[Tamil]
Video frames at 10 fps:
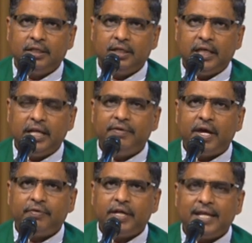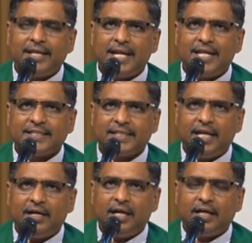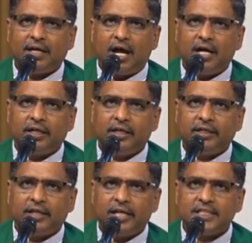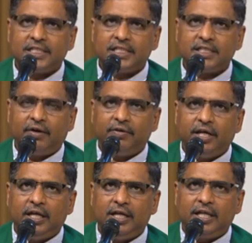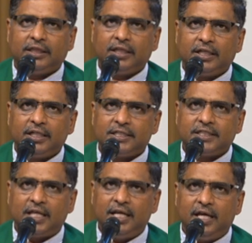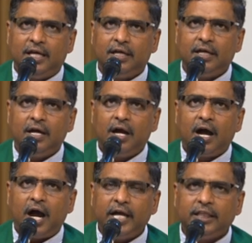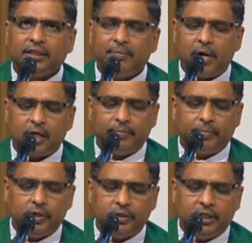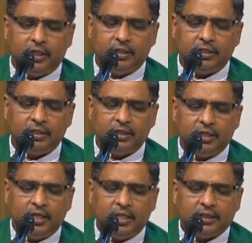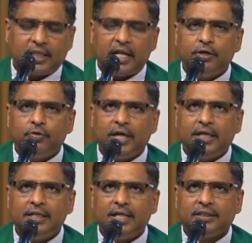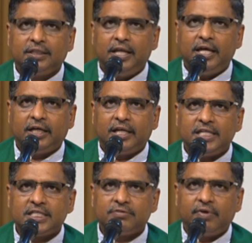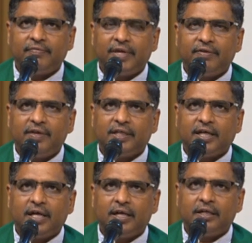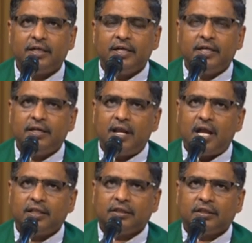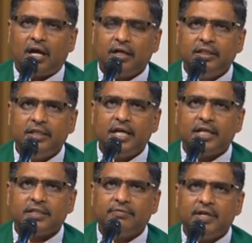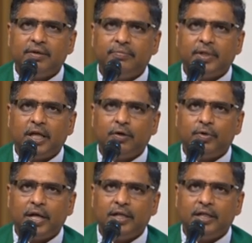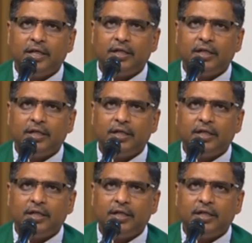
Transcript: எனவே அவருடைய நல்ல செயல்களுக்காக கிறிஸ்து அவருடைய இல்லத்துக்கு செல்ல ஆயத்தமாகும் பொழுது தன்னுடைய இல்லத்திலே கிறிஸ்துவை வரவேற்க நான் தகுதியற்றவன் என்பதை உணர்ந்து